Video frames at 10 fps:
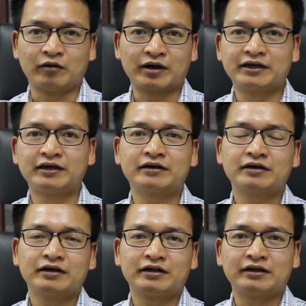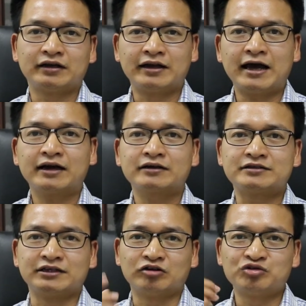ở ngoài kia thì đang
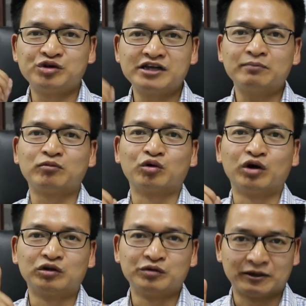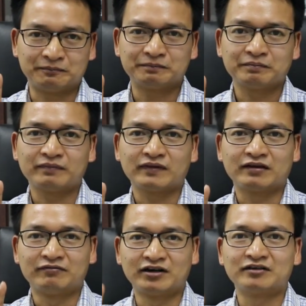chỉ có duy nhất một nguồn thu nhập.
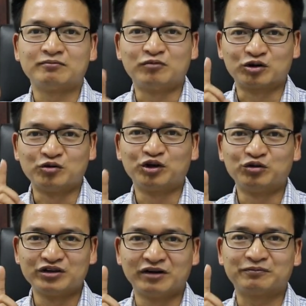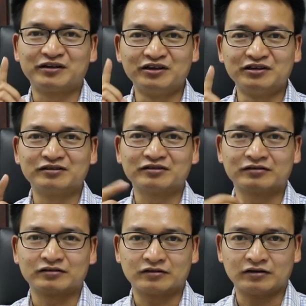Vâng, một nguồn thu nhập từ
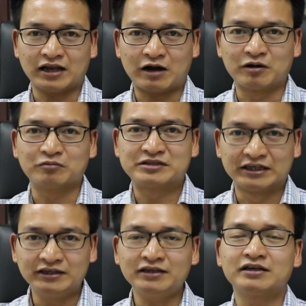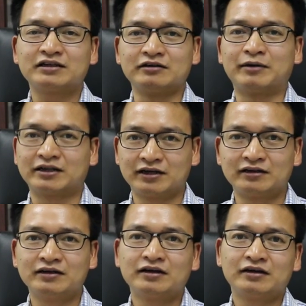lao động chính, từ bản
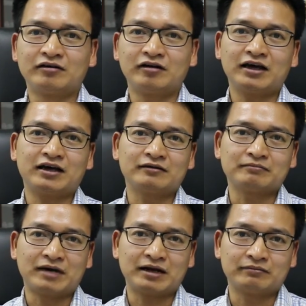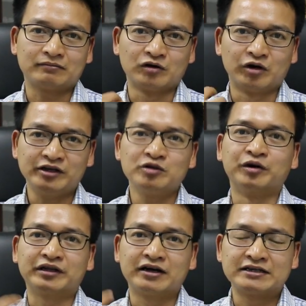thân. Đó là bạn đánh
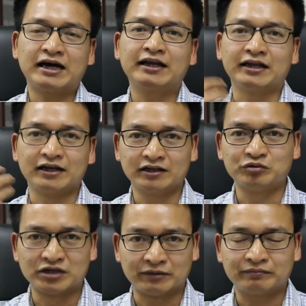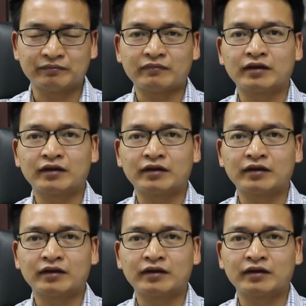đổi thời gian để lấy thu nhập.